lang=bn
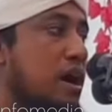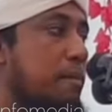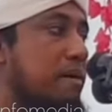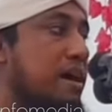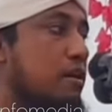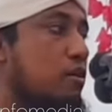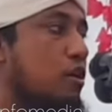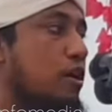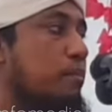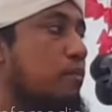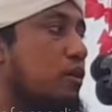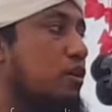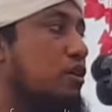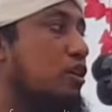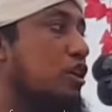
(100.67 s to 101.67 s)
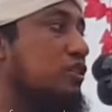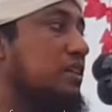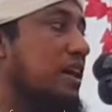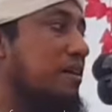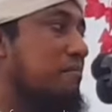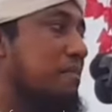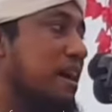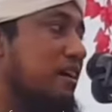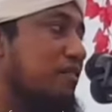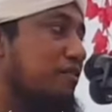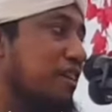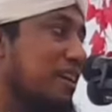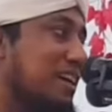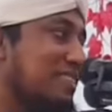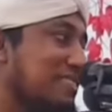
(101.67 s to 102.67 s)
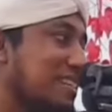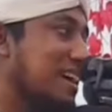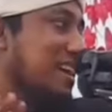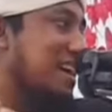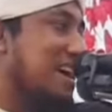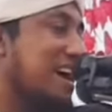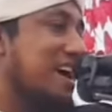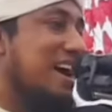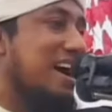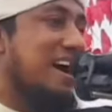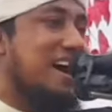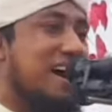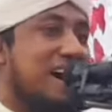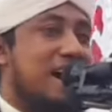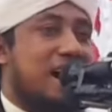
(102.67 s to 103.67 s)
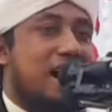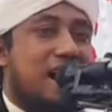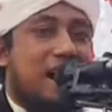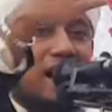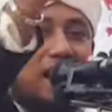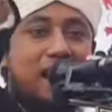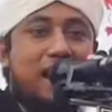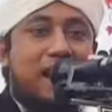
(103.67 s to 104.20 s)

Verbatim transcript: আমার রহমত আর মাগফিরাত দ্বারা